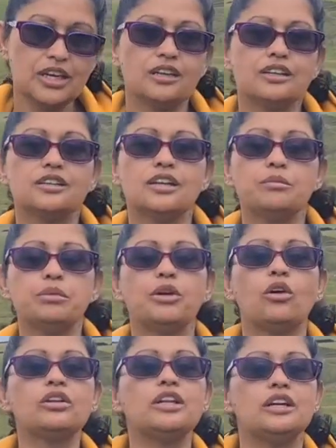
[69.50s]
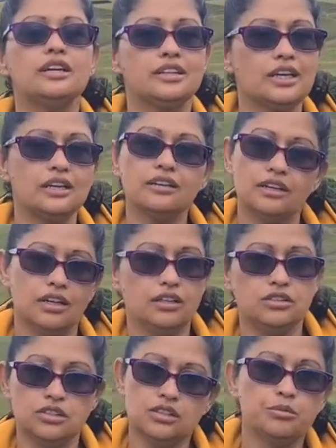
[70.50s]
आ जाते हैं फिर और दिल करता है कि नहीं
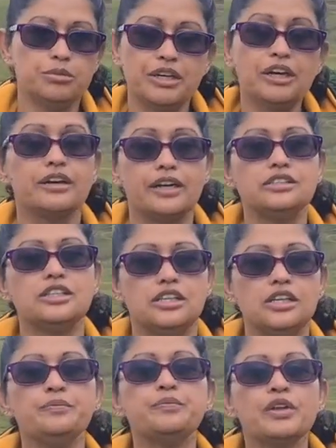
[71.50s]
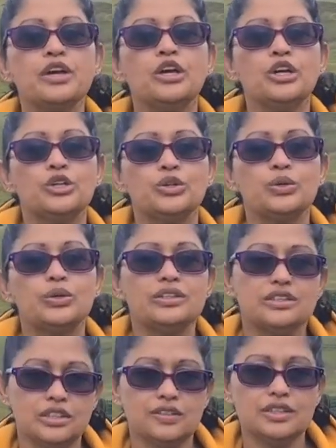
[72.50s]
जी हमें करना चाहिए तो
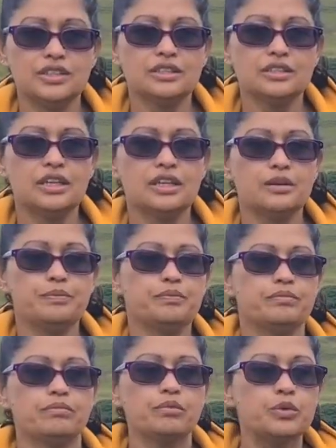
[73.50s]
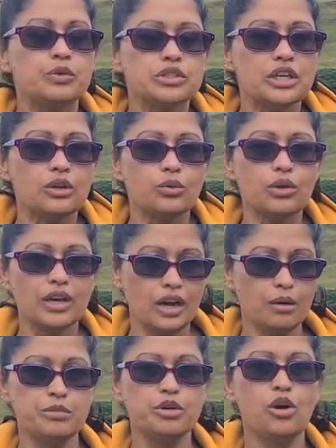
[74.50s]
इसी वजह से पूछ रही हूँ कि
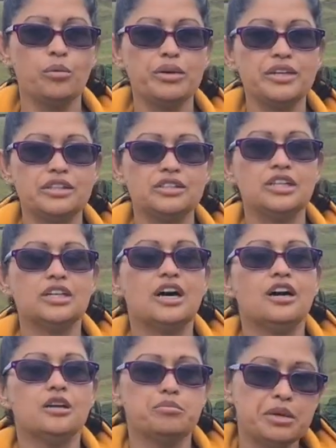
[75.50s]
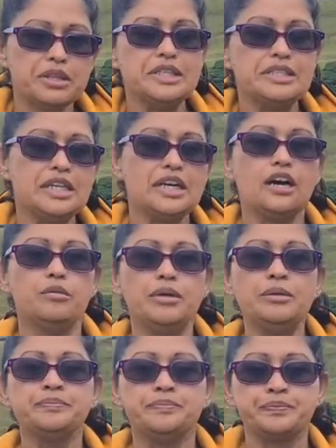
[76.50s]
आप भी कॉमेंट कीजिएगा हिम्मत दीजिएगा हमें
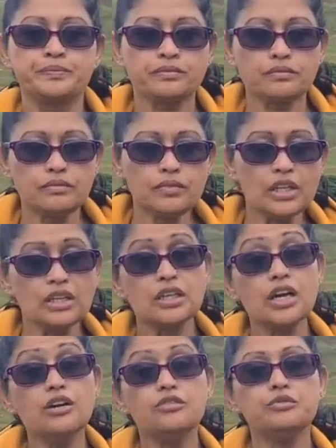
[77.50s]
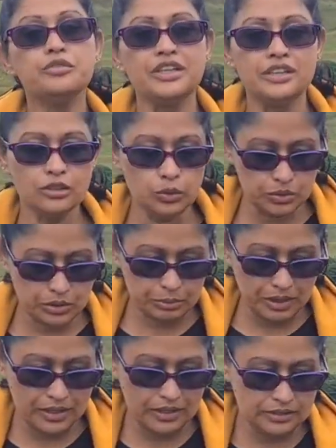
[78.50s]
कि हम वेट लूज़
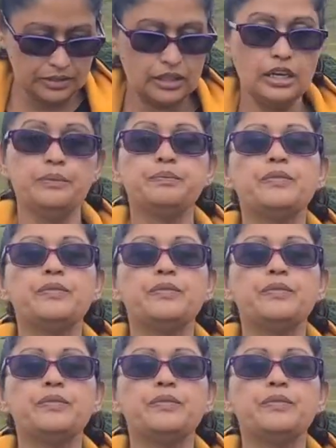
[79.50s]
अपना कर सके